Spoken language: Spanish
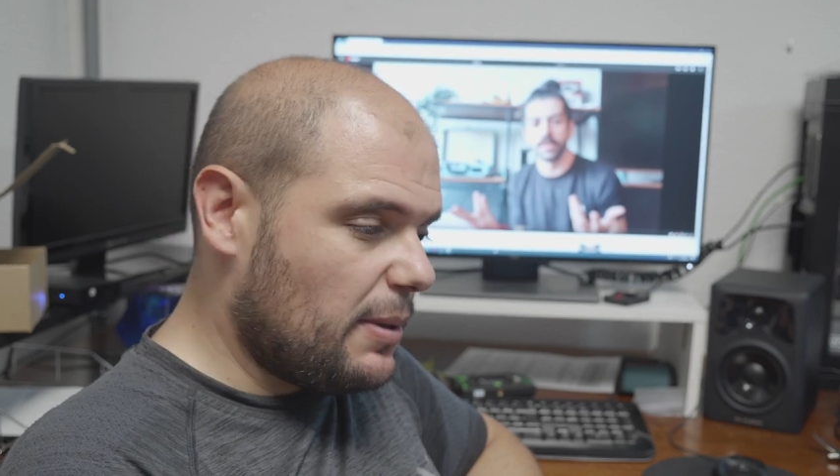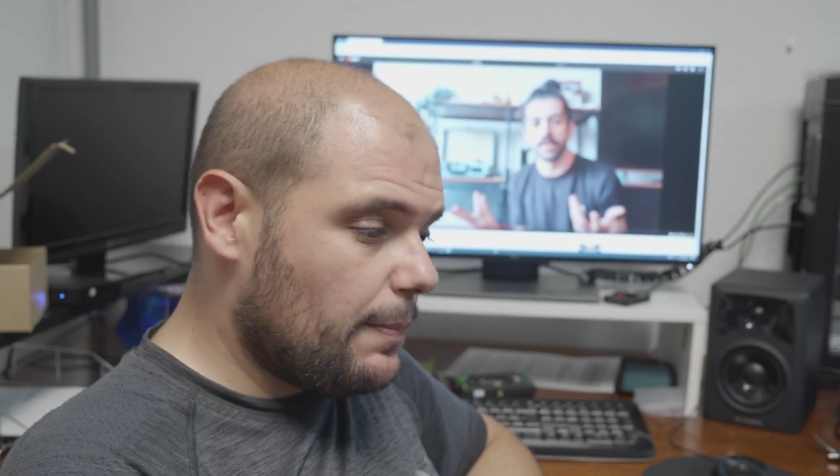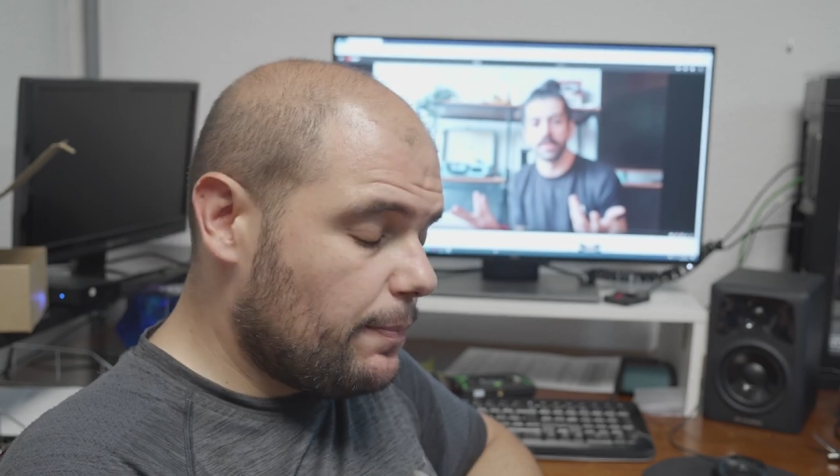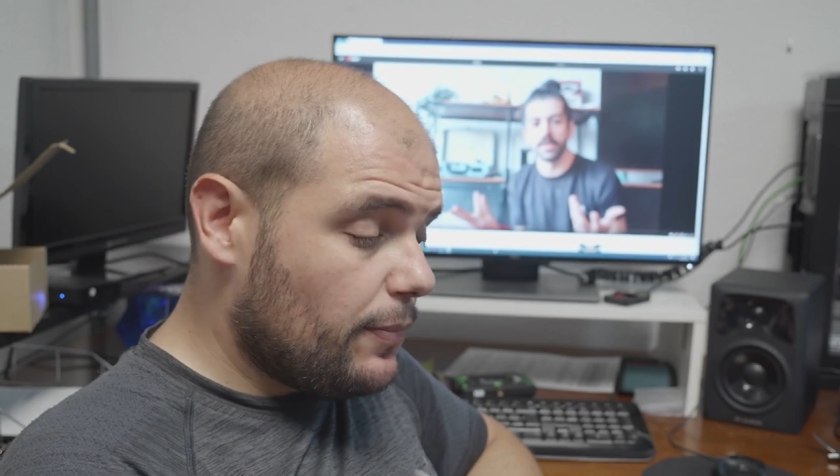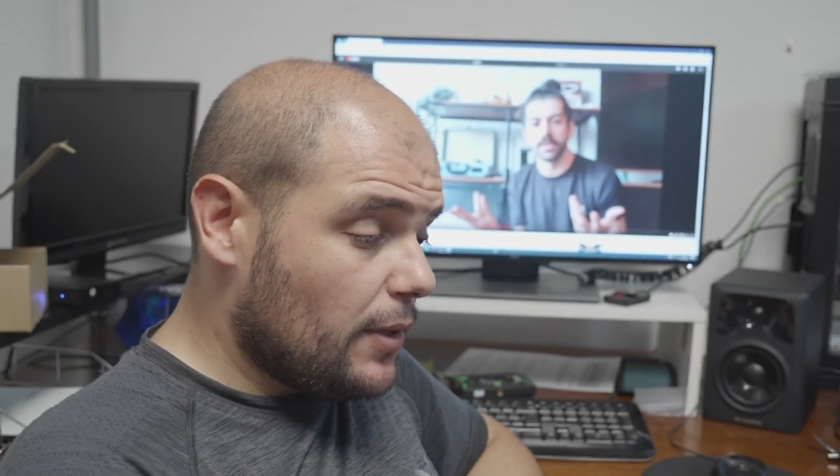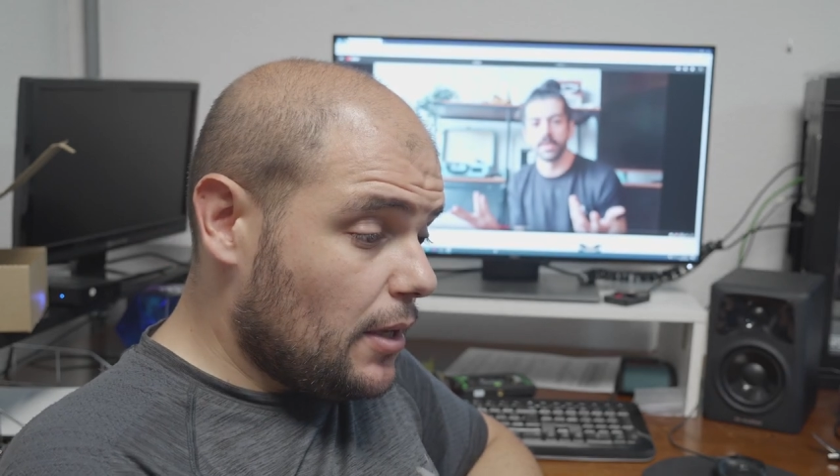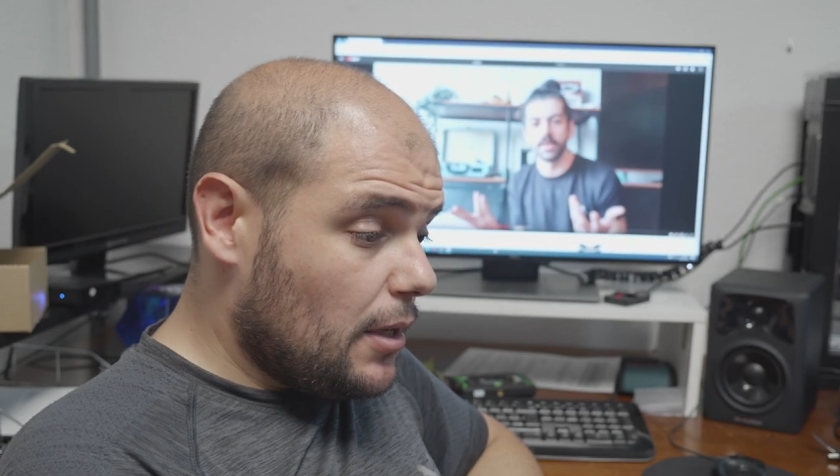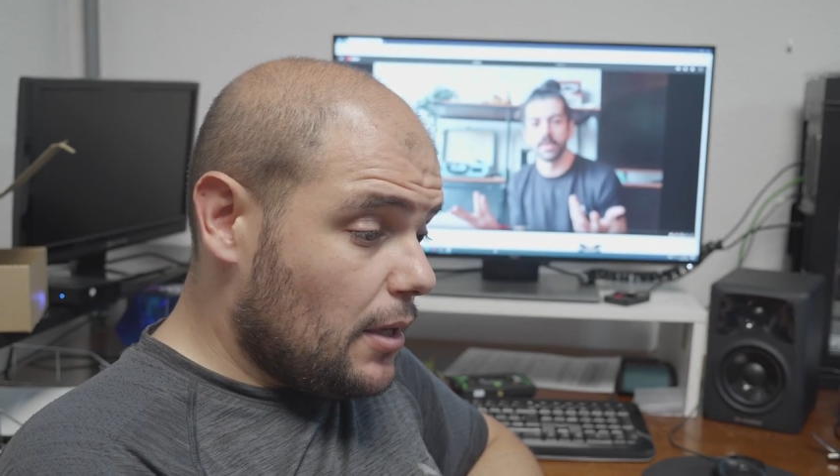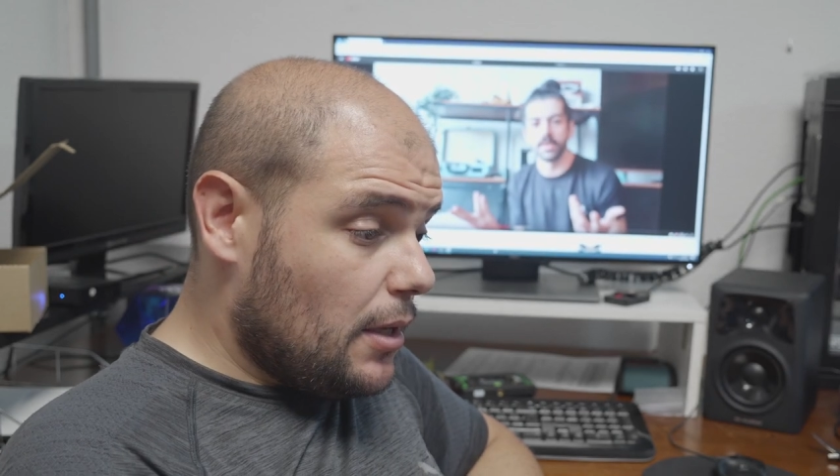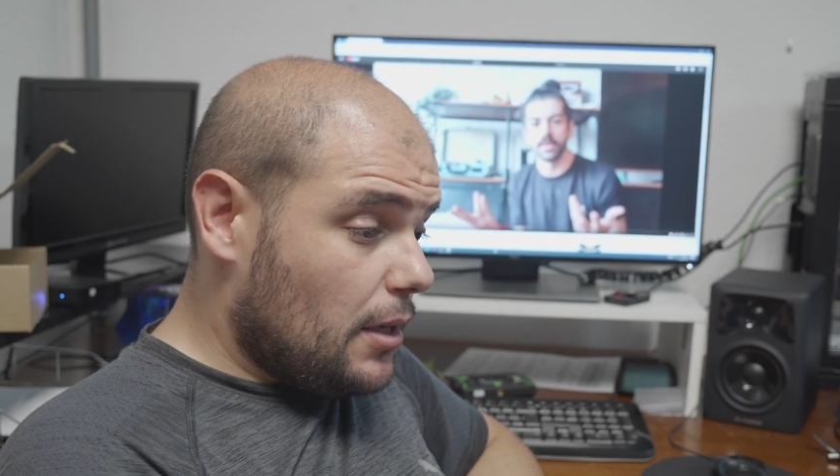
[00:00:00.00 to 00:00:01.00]
mí,
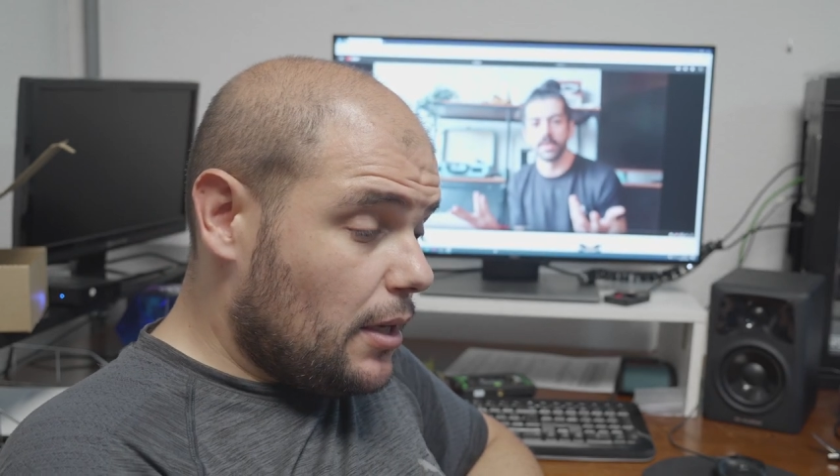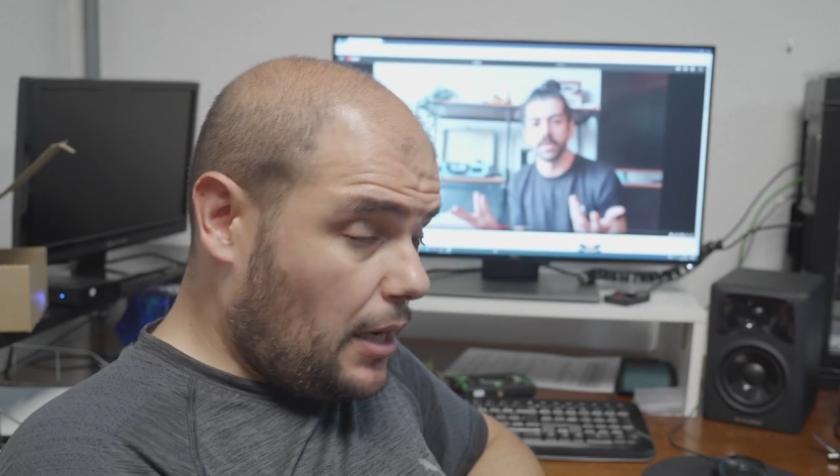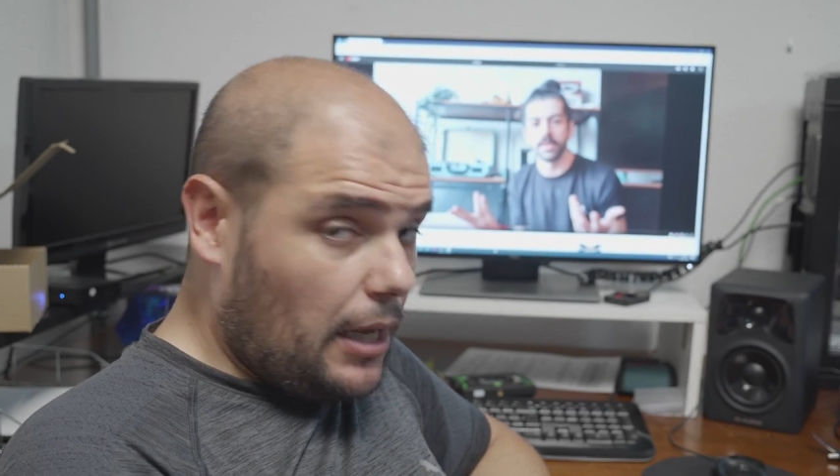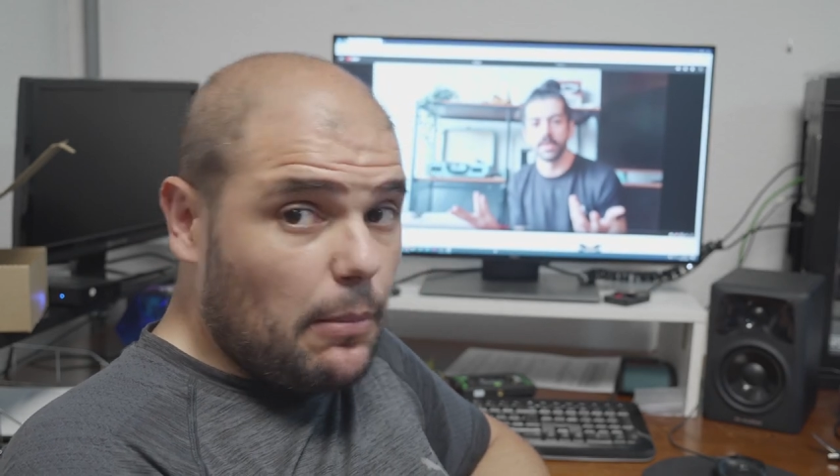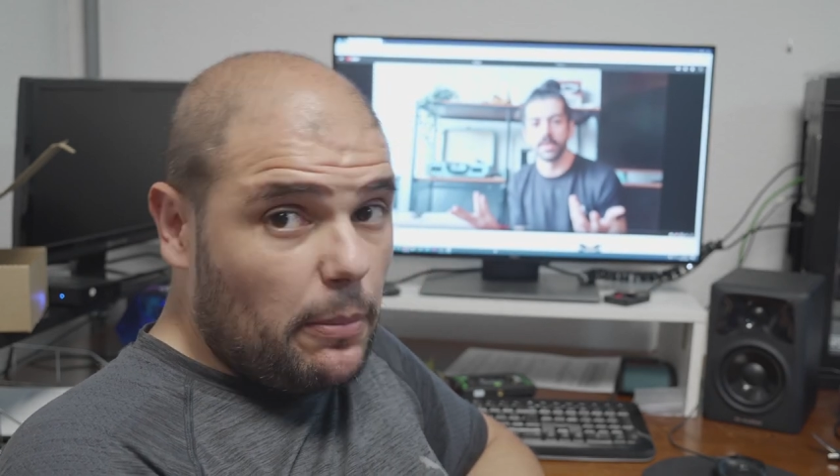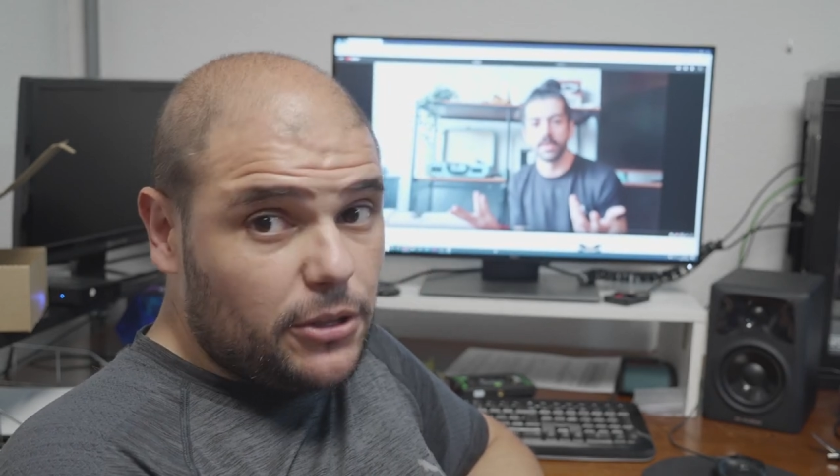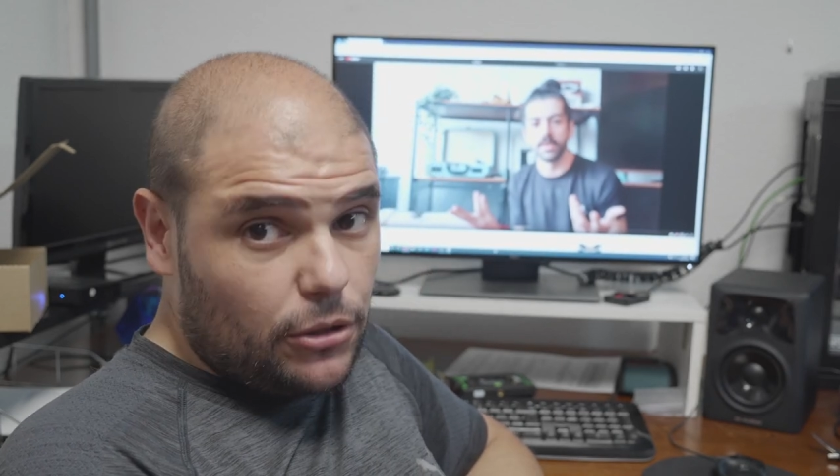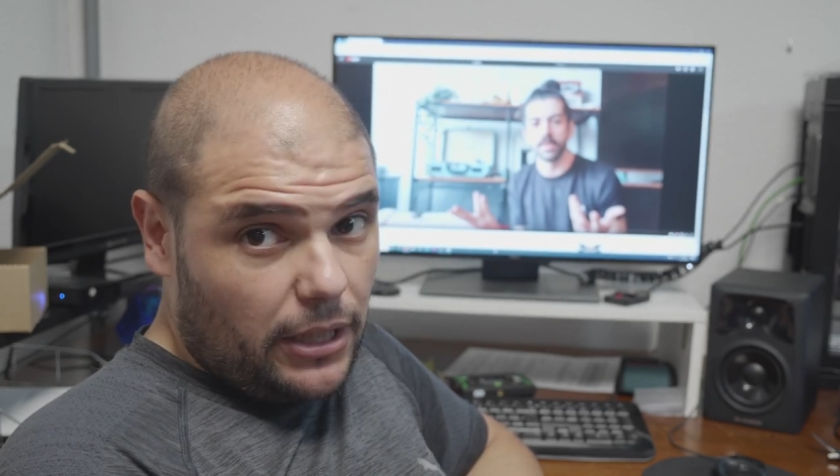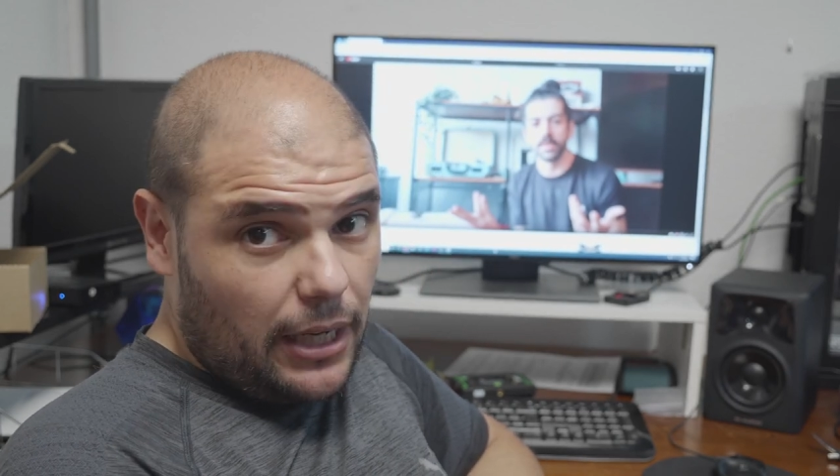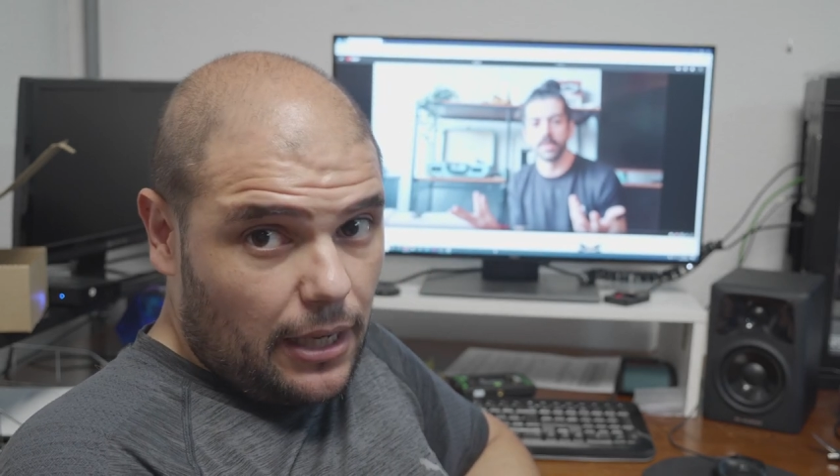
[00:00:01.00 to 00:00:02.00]
en aquel
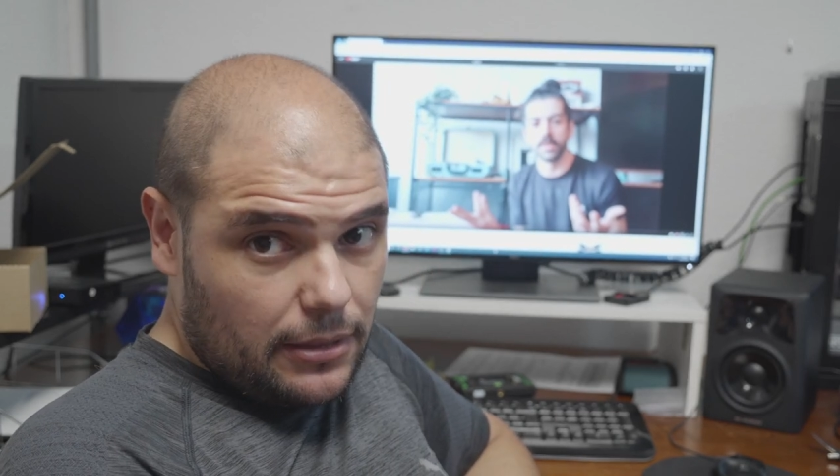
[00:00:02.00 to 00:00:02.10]
momento tenía,